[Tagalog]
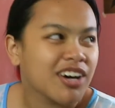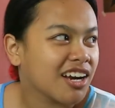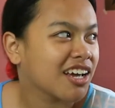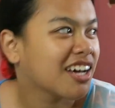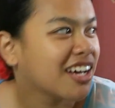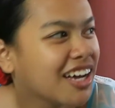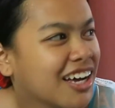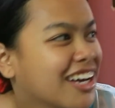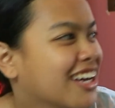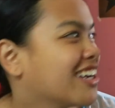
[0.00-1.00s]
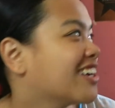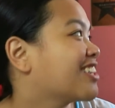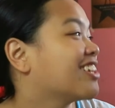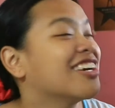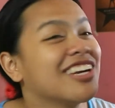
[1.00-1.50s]
parang... Curly hair.
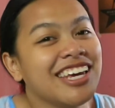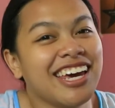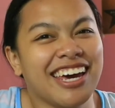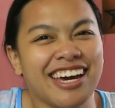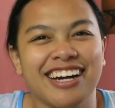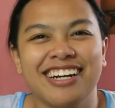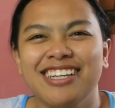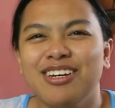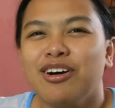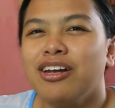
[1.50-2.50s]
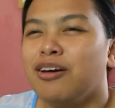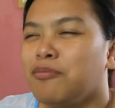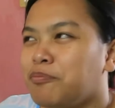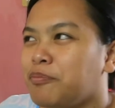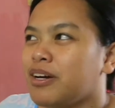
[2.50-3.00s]
Curly hair. Hindi ko
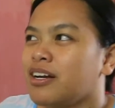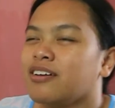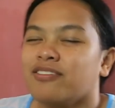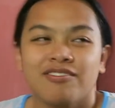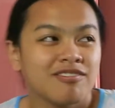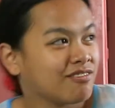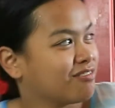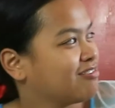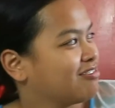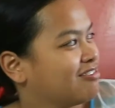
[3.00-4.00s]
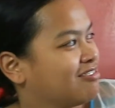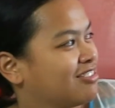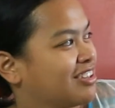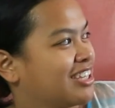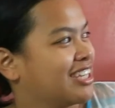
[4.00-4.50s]
alam. Tapos parang, black and white. Gusto niyo
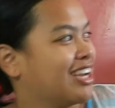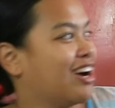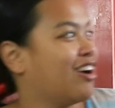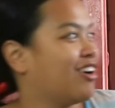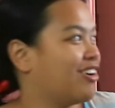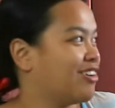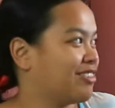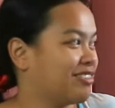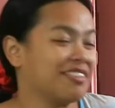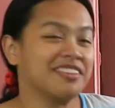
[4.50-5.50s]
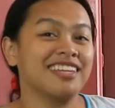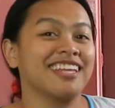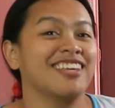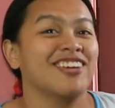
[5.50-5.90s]
pang pangalanan uh -oh. na panda.